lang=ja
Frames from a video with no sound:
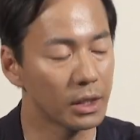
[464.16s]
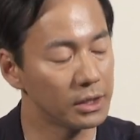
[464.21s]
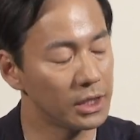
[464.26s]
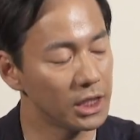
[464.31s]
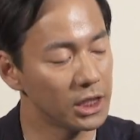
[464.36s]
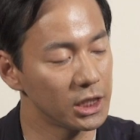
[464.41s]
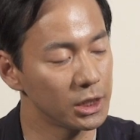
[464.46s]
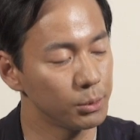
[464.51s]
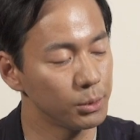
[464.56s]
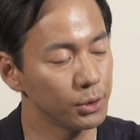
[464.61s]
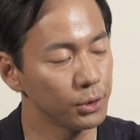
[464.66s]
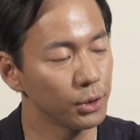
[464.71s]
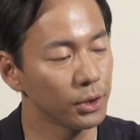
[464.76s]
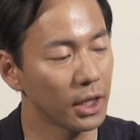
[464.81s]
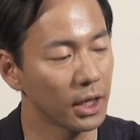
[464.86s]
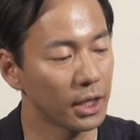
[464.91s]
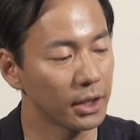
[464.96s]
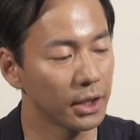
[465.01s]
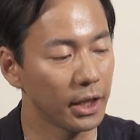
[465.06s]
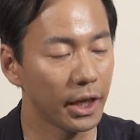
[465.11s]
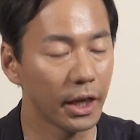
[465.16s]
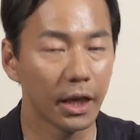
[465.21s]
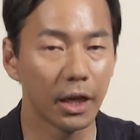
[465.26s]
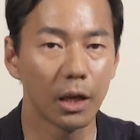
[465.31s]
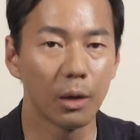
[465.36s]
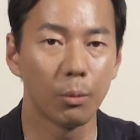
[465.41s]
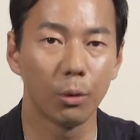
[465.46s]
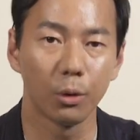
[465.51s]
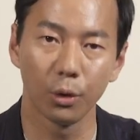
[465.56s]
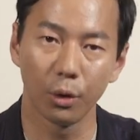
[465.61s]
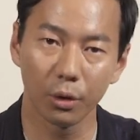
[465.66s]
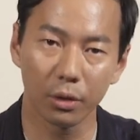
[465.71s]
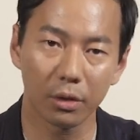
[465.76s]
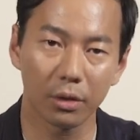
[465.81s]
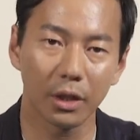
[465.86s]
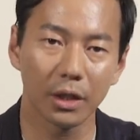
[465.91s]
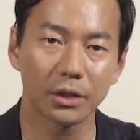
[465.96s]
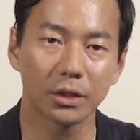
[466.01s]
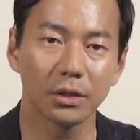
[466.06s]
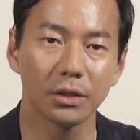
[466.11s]
で自分の中でもう
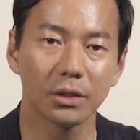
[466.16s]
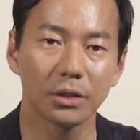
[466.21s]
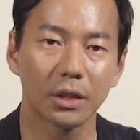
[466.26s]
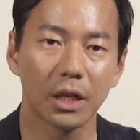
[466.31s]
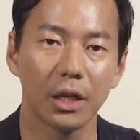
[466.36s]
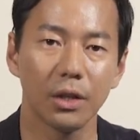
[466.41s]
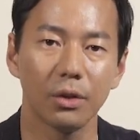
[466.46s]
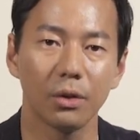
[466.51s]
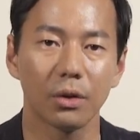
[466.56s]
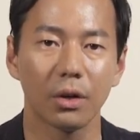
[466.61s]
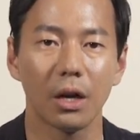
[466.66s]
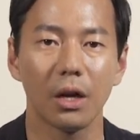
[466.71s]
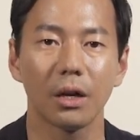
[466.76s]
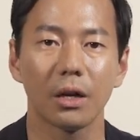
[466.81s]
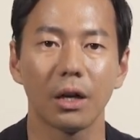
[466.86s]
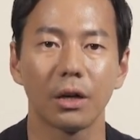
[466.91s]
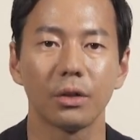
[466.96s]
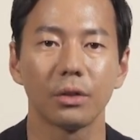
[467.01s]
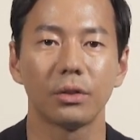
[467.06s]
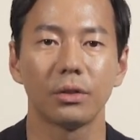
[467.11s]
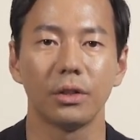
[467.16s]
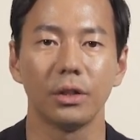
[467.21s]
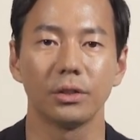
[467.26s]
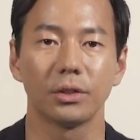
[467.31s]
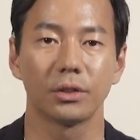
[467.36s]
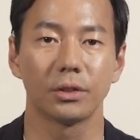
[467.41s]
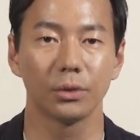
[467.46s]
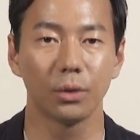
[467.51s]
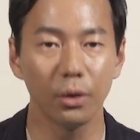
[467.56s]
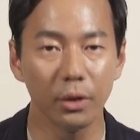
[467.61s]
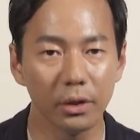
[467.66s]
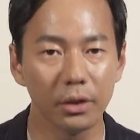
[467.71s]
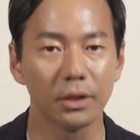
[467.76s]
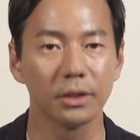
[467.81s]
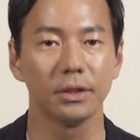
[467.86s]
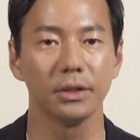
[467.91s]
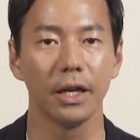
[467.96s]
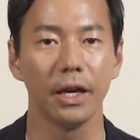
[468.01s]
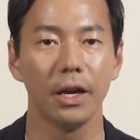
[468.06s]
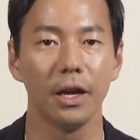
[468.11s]
乗った瞬間の感覚ってすごいんで
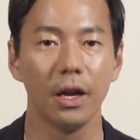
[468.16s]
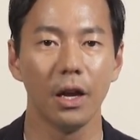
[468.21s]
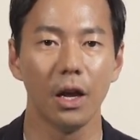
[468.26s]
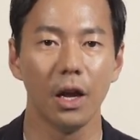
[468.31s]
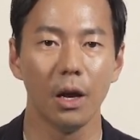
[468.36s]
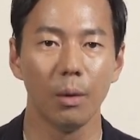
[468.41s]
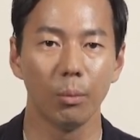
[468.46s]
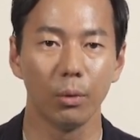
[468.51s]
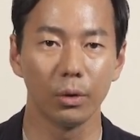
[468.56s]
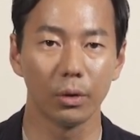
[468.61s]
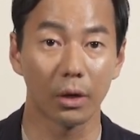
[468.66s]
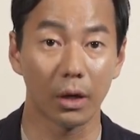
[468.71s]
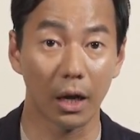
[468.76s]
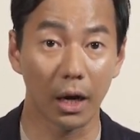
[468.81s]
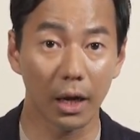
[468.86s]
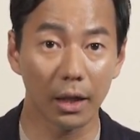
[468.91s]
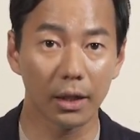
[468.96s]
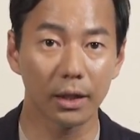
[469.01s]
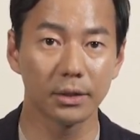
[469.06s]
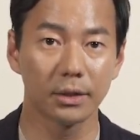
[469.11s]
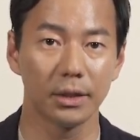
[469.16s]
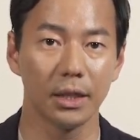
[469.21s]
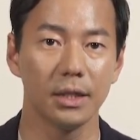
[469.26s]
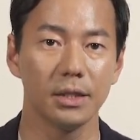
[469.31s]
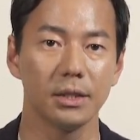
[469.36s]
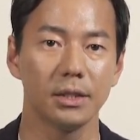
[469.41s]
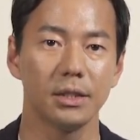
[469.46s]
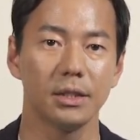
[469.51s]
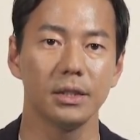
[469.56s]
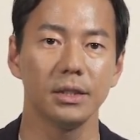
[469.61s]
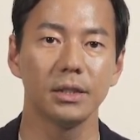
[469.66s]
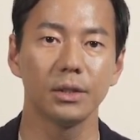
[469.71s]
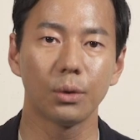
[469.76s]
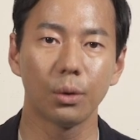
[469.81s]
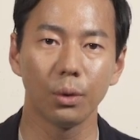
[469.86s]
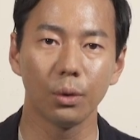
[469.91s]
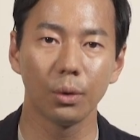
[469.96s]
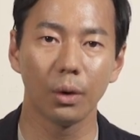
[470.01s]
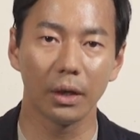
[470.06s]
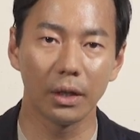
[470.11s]
すねもう体全身に
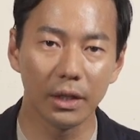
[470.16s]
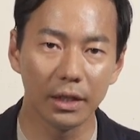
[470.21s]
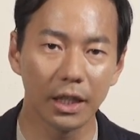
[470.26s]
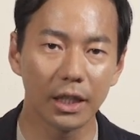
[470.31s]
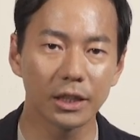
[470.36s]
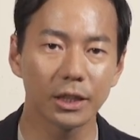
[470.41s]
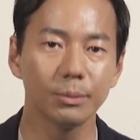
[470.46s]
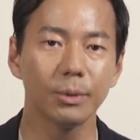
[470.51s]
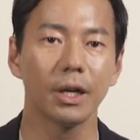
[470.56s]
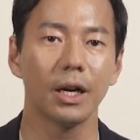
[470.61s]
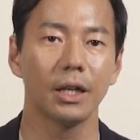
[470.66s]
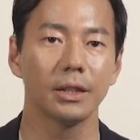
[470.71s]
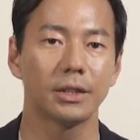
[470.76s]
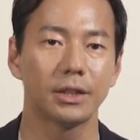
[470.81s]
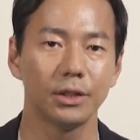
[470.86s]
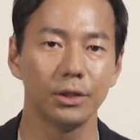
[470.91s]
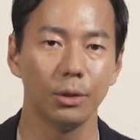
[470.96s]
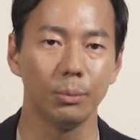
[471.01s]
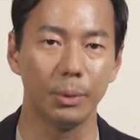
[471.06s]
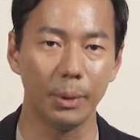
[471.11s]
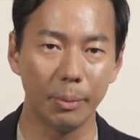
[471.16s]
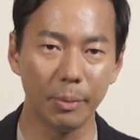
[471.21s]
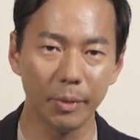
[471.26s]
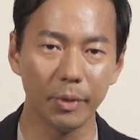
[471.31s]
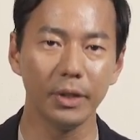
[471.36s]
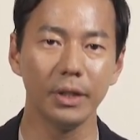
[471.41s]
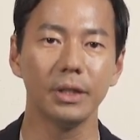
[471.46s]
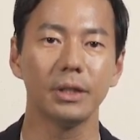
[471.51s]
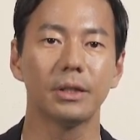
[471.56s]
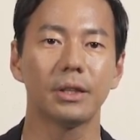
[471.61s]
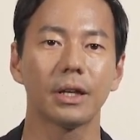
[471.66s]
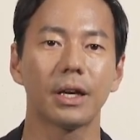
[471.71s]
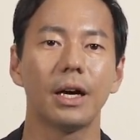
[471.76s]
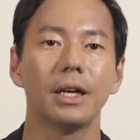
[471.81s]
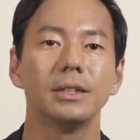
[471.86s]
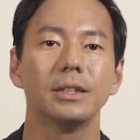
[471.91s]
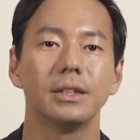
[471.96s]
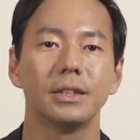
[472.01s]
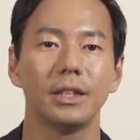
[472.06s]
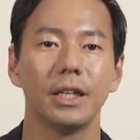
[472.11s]
こう稲妻が走るビビビって
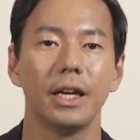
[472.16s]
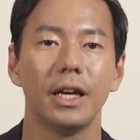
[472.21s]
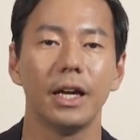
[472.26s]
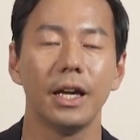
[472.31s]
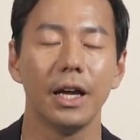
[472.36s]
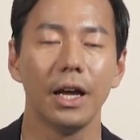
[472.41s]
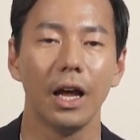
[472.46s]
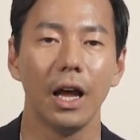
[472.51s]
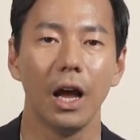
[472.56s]
感じで